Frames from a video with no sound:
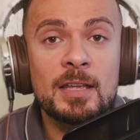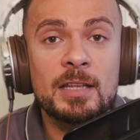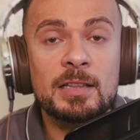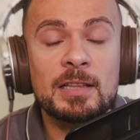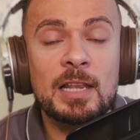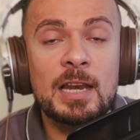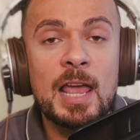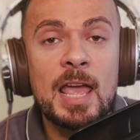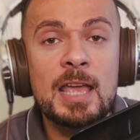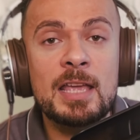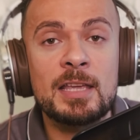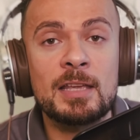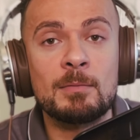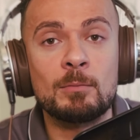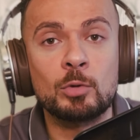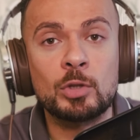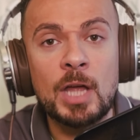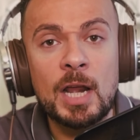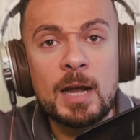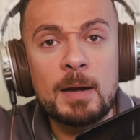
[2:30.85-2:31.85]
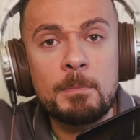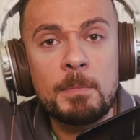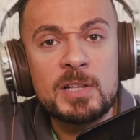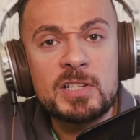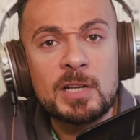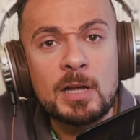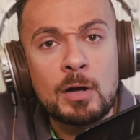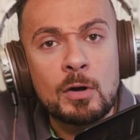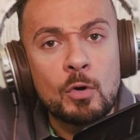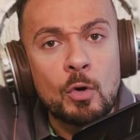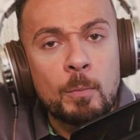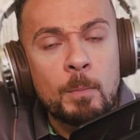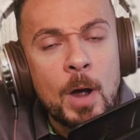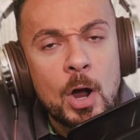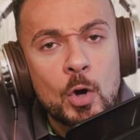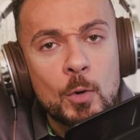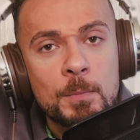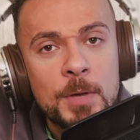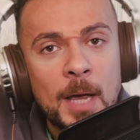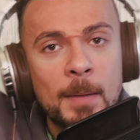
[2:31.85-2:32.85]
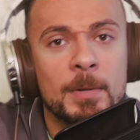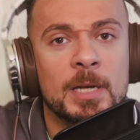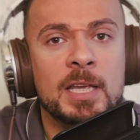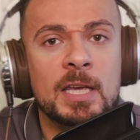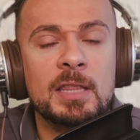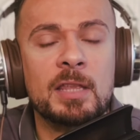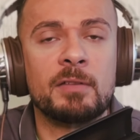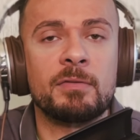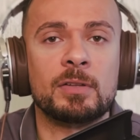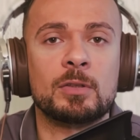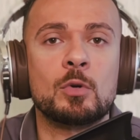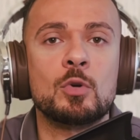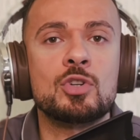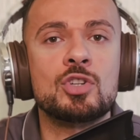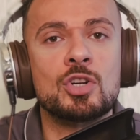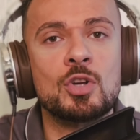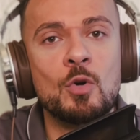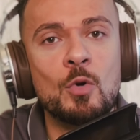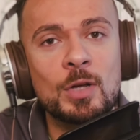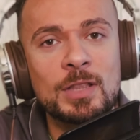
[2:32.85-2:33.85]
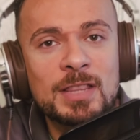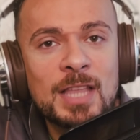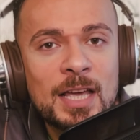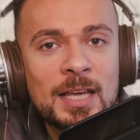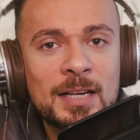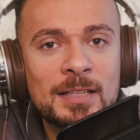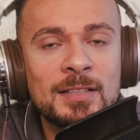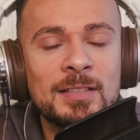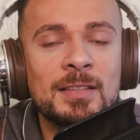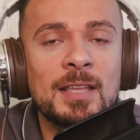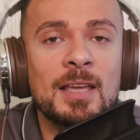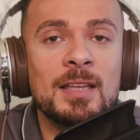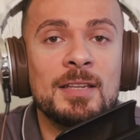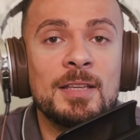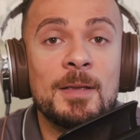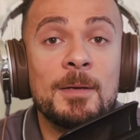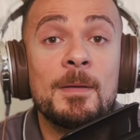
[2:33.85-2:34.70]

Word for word: تلاقي المدرب ماسك الكرباج وبيعمل كده فتخش جوه الدايره دي تاني